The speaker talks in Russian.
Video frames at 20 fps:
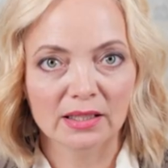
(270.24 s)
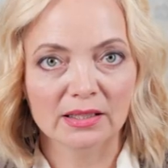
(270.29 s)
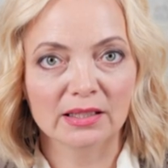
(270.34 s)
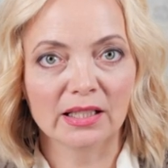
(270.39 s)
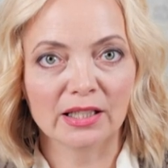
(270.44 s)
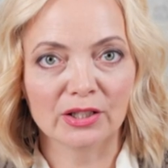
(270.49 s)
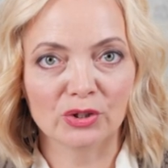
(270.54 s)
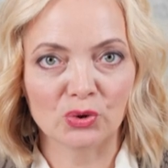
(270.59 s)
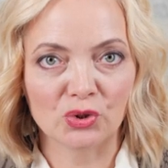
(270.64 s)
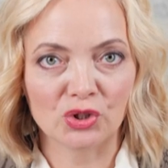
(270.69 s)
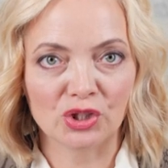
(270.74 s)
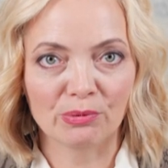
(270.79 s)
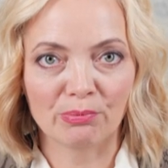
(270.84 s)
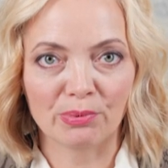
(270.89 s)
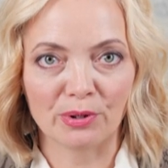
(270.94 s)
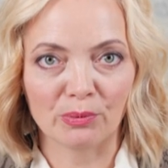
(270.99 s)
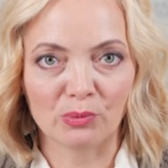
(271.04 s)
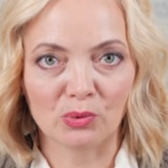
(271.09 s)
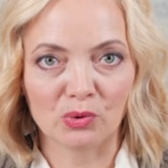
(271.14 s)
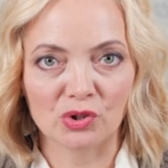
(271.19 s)
Следующее
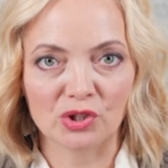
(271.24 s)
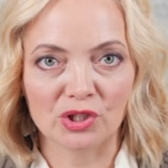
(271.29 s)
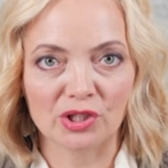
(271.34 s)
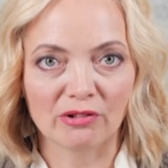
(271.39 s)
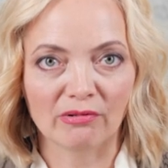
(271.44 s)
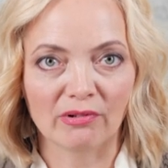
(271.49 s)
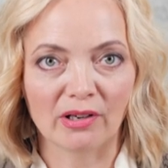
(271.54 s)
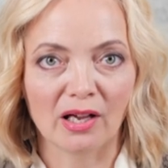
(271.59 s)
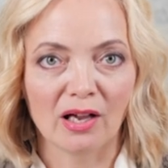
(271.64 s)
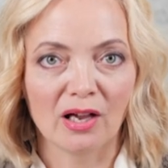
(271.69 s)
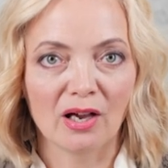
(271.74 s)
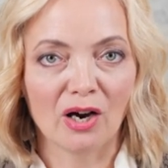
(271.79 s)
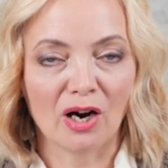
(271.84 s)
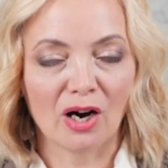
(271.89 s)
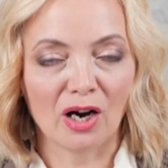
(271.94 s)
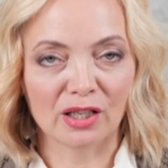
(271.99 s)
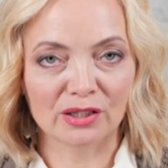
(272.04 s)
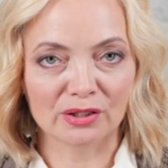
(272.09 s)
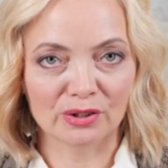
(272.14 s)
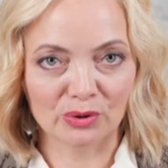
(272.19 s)
преимущество –
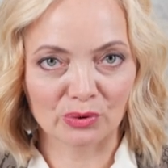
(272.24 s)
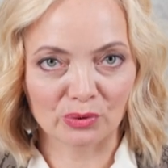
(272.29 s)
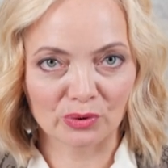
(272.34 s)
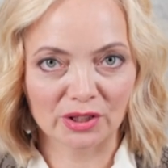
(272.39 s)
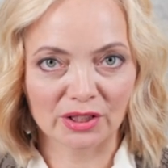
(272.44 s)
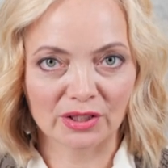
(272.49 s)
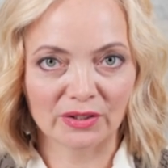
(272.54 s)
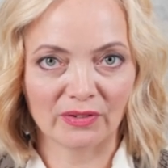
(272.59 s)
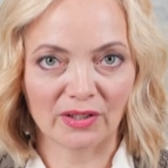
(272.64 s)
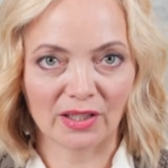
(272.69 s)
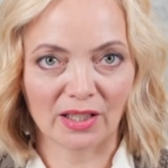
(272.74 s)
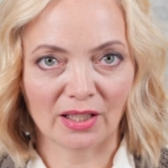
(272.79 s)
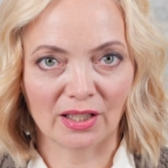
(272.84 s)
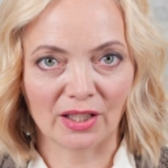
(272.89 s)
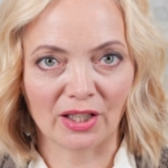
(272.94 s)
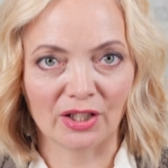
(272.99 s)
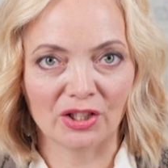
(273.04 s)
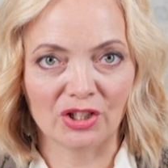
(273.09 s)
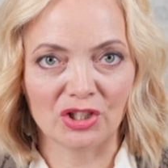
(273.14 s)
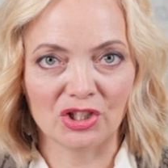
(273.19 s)
отсутствие
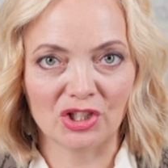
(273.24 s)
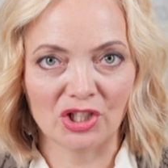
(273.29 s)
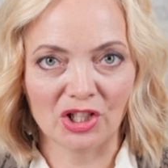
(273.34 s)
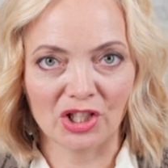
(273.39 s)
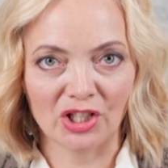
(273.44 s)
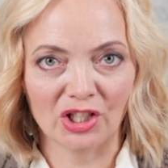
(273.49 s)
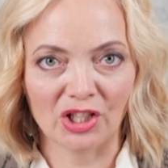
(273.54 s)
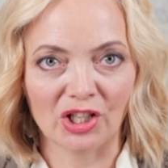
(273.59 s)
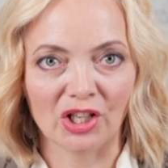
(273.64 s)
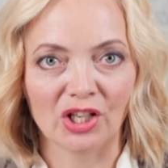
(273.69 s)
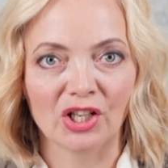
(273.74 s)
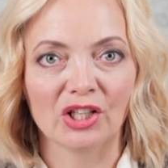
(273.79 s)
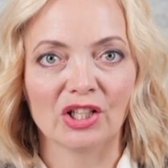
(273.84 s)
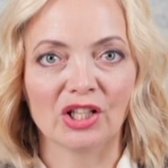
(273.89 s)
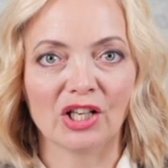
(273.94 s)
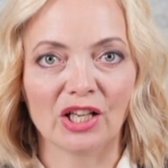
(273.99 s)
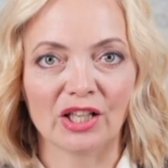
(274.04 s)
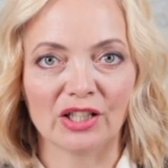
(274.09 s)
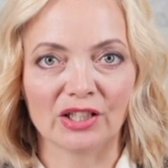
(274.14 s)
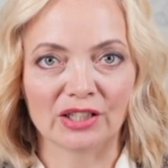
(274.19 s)
ограничений
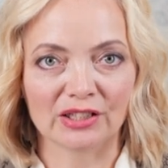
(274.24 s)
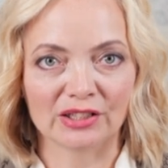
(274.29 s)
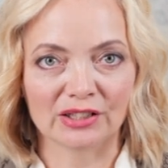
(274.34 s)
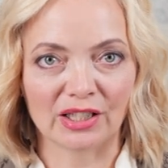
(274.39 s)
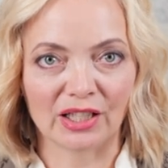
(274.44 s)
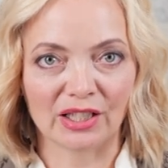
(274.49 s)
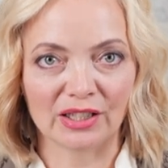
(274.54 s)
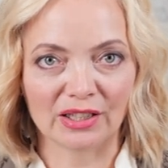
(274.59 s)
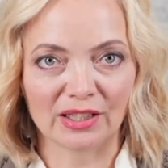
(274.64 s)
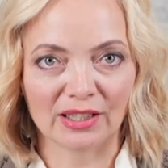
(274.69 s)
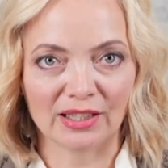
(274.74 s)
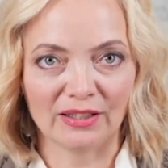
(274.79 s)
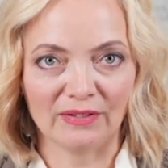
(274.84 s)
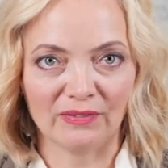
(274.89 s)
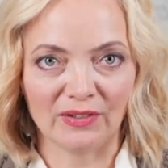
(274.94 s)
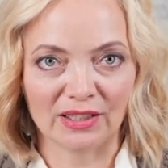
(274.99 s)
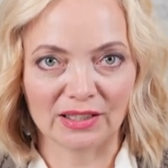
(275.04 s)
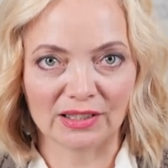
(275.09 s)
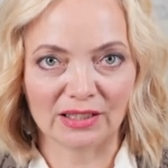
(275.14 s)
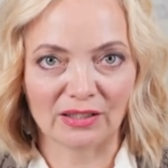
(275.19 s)
для иностранных
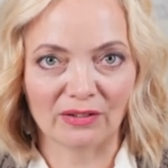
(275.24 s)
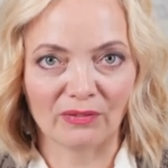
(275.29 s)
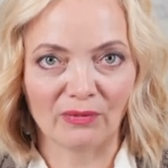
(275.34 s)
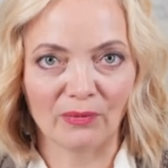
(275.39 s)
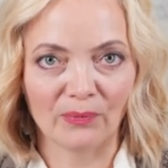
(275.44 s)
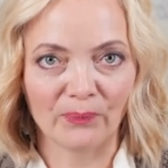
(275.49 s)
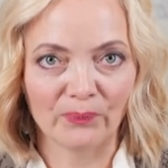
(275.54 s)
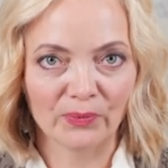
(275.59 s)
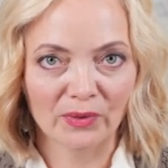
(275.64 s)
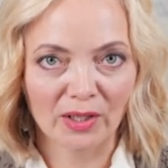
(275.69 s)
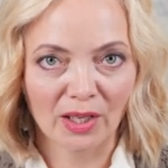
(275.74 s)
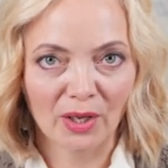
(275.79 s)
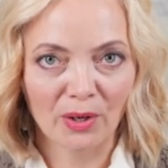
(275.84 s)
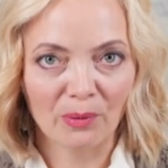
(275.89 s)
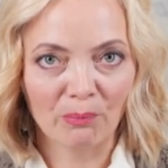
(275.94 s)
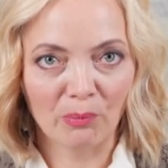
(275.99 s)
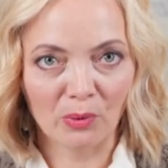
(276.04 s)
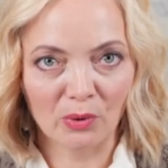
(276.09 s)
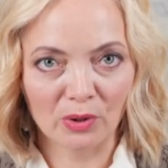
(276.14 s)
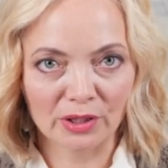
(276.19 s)
инвесторов.
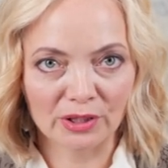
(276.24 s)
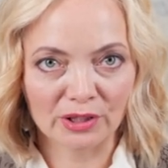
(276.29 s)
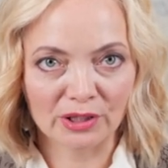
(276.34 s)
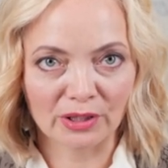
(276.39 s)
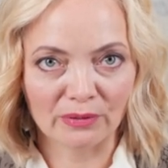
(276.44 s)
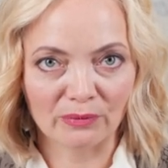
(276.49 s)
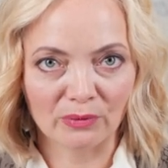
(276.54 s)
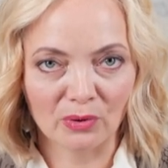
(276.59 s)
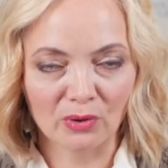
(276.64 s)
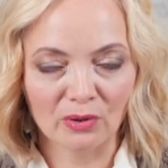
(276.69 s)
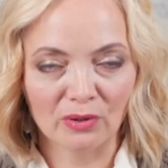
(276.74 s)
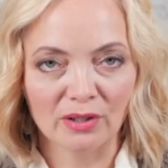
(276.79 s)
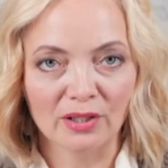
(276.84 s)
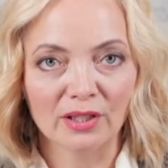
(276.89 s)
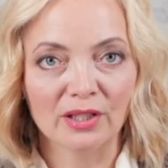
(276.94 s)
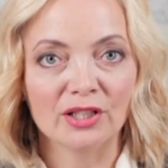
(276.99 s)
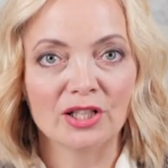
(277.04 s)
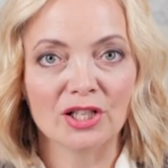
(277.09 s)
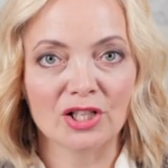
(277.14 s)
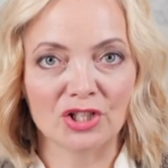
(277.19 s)
Более того,
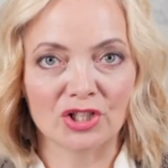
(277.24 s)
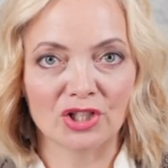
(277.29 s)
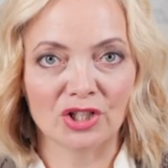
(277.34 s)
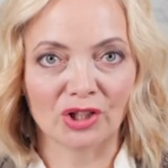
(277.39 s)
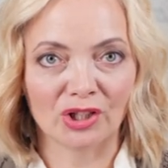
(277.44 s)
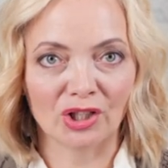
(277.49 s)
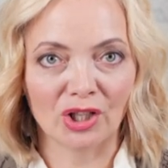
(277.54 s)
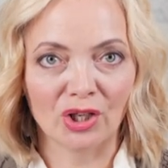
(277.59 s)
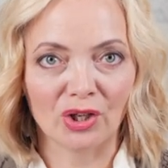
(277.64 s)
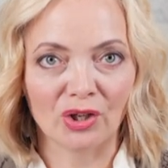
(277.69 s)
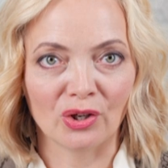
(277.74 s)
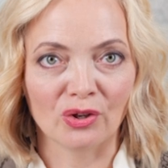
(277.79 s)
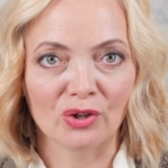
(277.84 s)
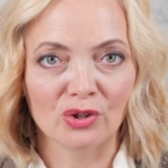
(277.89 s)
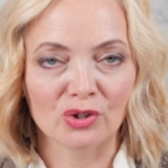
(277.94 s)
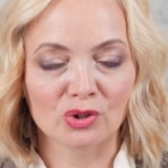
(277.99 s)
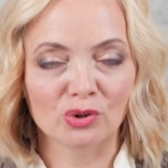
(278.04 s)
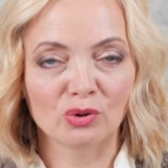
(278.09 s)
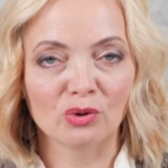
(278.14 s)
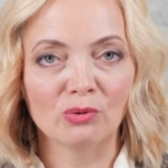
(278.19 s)
я считаю,
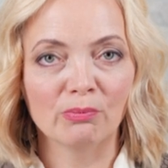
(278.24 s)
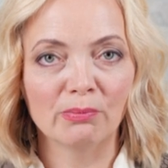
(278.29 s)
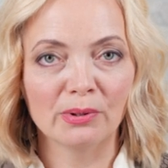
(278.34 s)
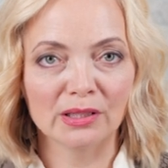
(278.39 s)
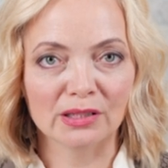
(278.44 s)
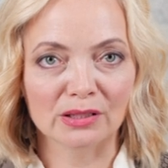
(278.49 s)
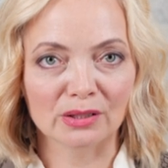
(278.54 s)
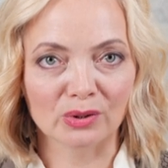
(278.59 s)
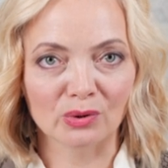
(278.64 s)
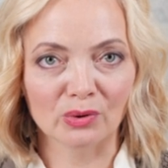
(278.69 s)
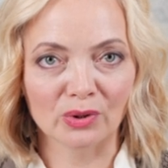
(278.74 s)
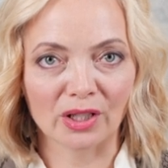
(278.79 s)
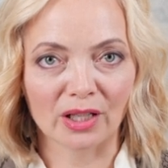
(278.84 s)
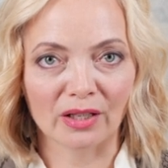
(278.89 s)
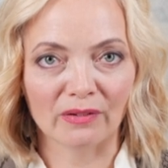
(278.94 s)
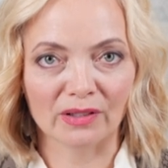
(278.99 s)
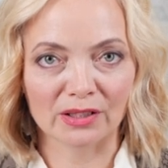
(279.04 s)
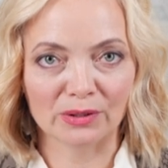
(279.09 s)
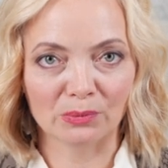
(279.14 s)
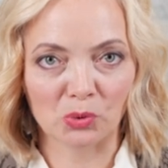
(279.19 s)
что любые
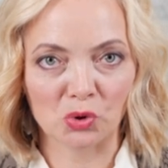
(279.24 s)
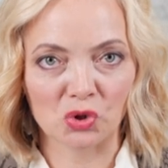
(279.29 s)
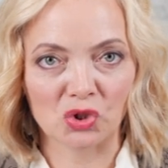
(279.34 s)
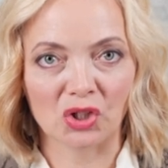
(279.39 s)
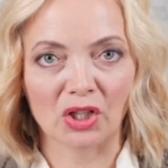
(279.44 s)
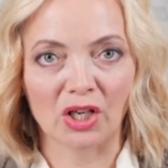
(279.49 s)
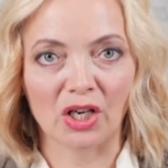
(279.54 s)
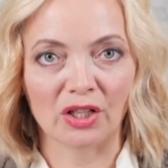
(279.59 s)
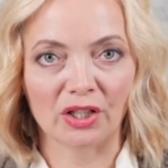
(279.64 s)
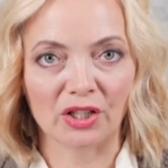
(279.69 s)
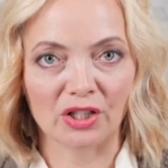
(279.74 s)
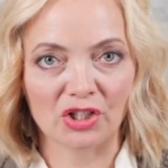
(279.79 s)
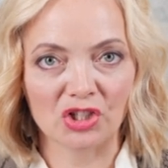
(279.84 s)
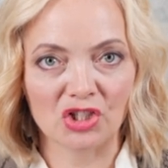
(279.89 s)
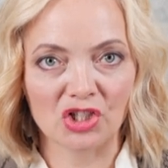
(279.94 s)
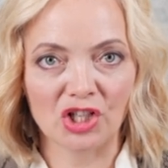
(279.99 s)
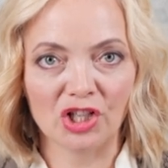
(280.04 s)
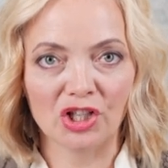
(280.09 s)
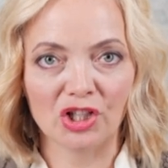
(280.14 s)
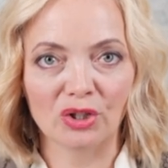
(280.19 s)
слухи о возможных
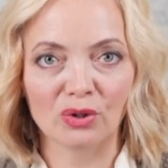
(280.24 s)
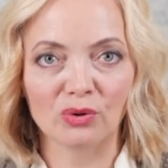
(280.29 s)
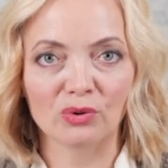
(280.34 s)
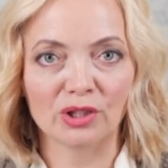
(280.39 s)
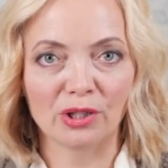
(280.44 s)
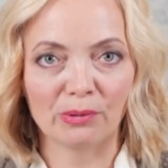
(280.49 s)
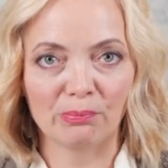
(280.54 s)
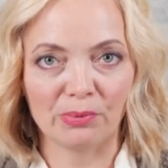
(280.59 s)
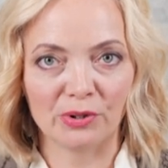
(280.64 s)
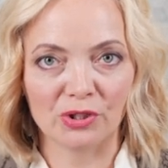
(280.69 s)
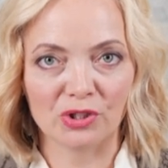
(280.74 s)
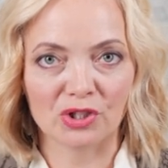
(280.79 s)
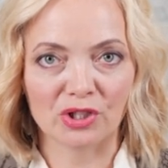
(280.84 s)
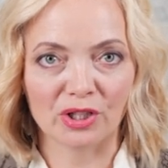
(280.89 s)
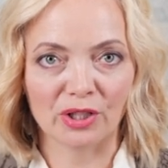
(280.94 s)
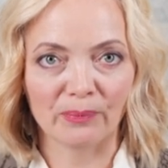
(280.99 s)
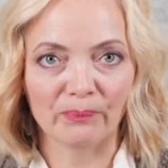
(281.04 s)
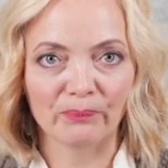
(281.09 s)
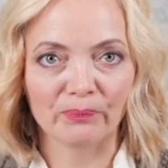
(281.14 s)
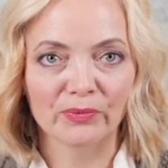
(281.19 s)
ограничениях
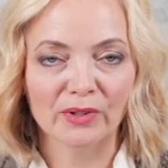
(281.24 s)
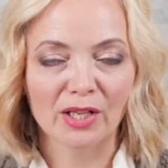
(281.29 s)
утопичны.